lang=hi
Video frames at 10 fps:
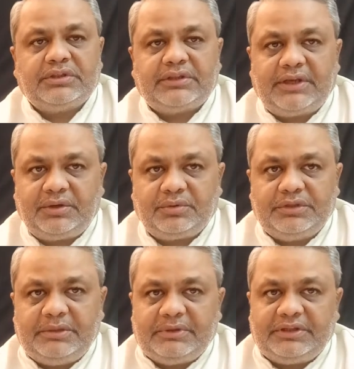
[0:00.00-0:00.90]
तारीख को
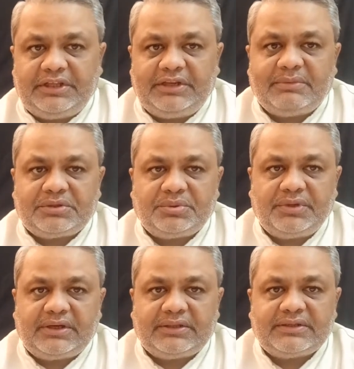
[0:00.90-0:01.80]
दिन में तीन बार
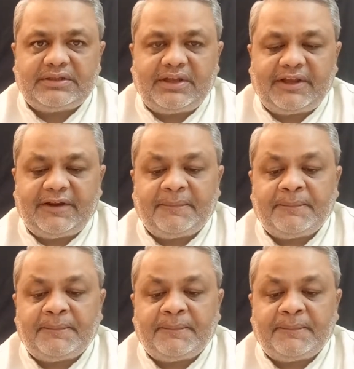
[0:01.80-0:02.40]
सूर्य का दर्शन करें